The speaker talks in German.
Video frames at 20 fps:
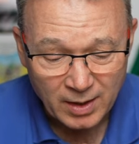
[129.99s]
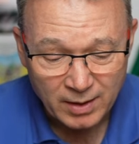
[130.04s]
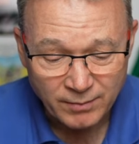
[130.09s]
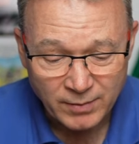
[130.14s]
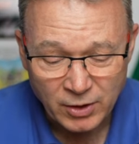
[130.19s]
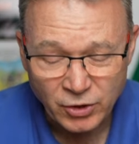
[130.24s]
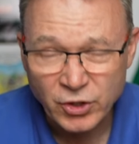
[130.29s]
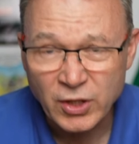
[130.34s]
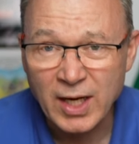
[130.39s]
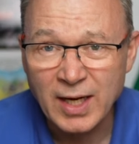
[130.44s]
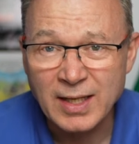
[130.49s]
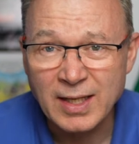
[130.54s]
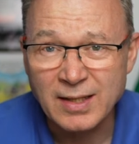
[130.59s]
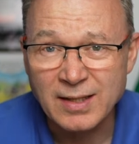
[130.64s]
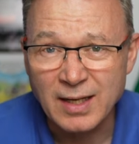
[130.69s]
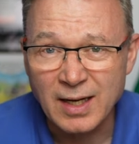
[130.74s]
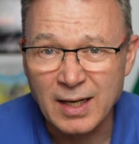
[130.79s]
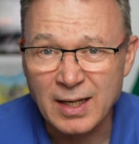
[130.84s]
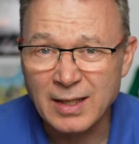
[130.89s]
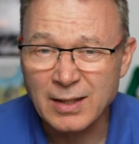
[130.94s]
Wir steigen
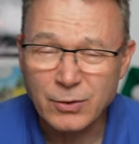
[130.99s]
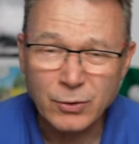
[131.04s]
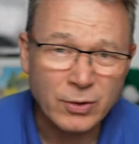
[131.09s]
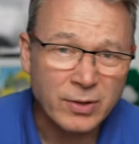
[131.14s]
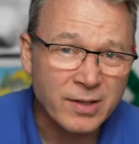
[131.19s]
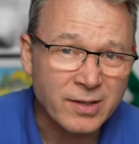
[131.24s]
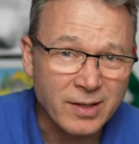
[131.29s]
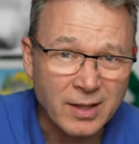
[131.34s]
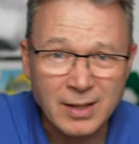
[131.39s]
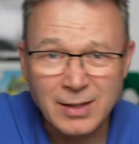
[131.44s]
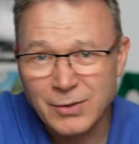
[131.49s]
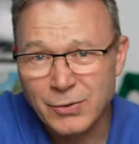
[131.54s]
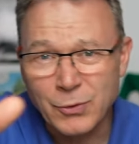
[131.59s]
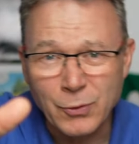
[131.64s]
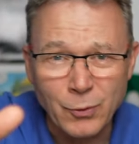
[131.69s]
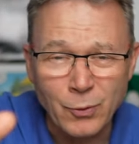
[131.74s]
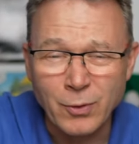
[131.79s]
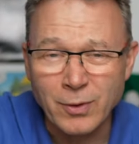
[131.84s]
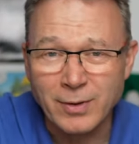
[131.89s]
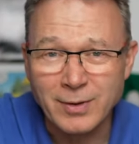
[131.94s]
jetzt ein, kurzes
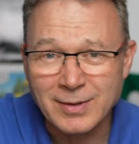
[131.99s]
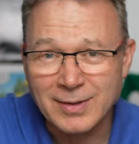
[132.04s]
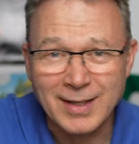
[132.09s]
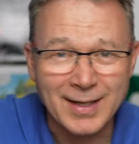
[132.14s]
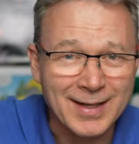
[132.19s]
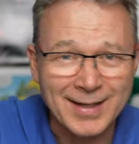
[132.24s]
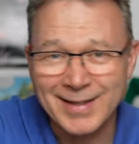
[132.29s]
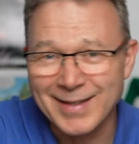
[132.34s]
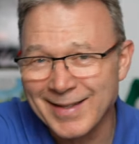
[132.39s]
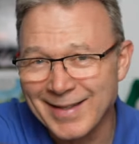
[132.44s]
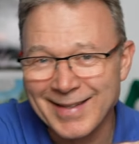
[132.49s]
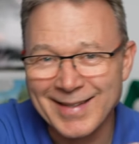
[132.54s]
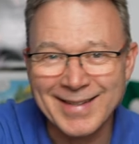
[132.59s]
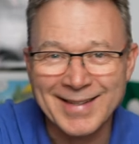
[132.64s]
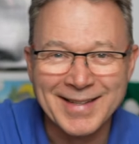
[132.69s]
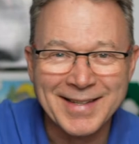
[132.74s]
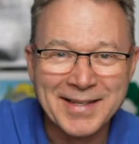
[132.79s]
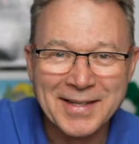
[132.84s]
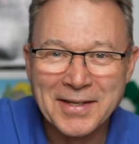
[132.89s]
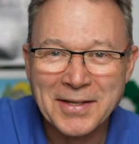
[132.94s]
Intro und dann
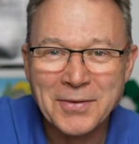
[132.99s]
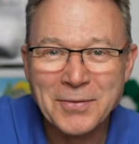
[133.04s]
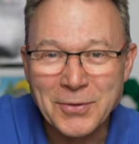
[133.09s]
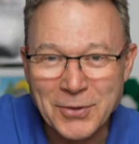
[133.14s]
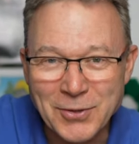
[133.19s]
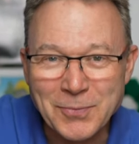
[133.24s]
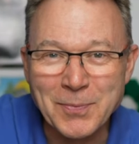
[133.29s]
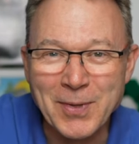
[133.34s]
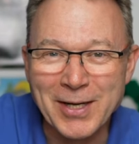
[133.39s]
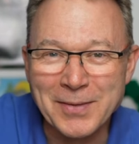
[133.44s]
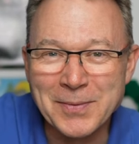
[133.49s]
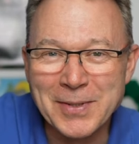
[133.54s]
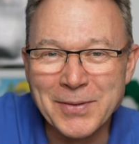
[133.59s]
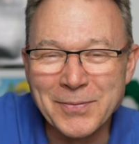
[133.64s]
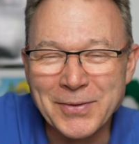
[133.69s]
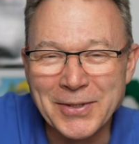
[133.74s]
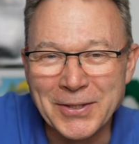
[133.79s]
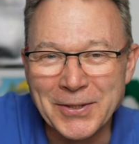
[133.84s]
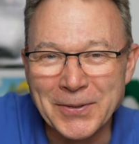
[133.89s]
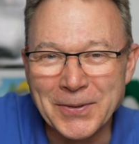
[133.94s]
viel Spaß mit
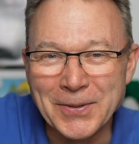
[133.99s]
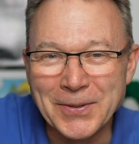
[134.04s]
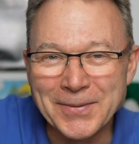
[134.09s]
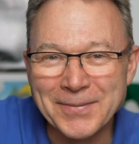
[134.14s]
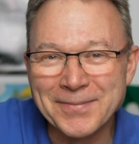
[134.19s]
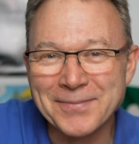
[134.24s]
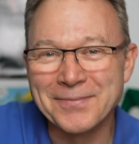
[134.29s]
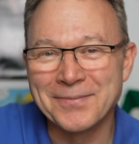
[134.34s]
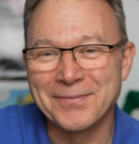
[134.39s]
dem Video.